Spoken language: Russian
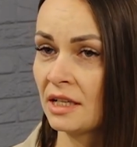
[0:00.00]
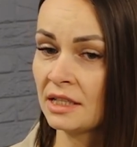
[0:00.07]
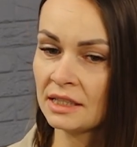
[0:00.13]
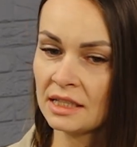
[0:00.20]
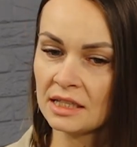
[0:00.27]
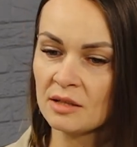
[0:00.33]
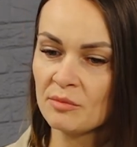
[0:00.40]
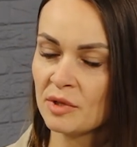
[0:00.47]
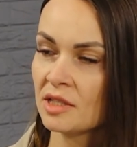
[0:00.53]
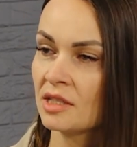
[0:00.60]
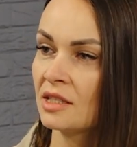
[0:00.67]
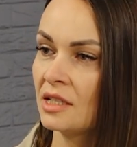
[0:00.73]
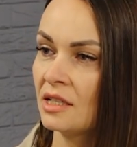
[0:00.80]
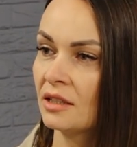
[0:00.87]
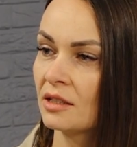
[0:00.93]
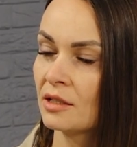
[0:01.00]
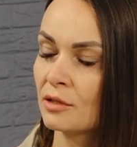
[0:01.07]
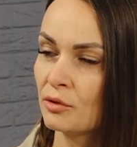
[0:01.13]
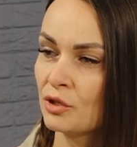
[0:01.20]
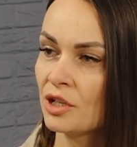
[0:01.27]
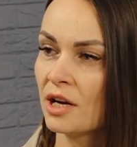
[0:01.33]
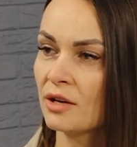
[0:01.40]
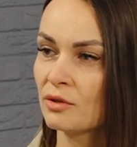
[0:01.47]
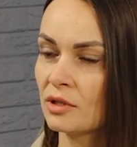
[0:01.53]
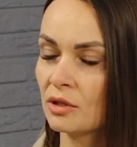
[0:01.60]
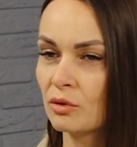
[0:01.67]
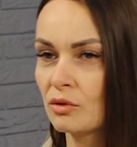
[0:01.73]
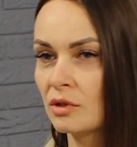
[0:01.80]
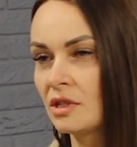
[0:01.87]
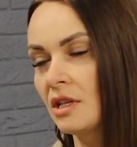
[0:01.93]
И такие прецеденты случаются
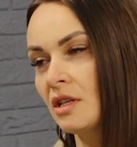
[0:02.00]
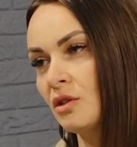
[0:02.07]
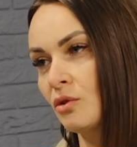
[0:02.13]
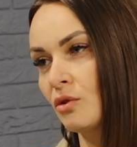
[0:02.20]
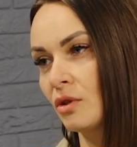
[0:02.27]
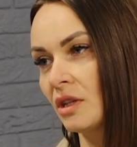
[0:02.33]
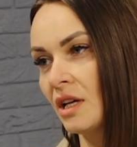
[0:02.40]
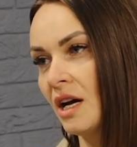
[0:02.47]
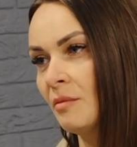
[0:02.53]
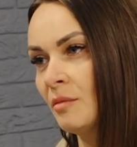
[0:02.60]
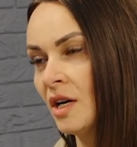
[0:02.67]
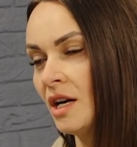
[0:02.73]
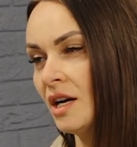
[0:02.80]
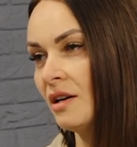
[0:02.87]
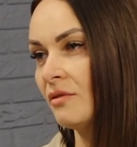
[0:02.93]
то здесь, то там.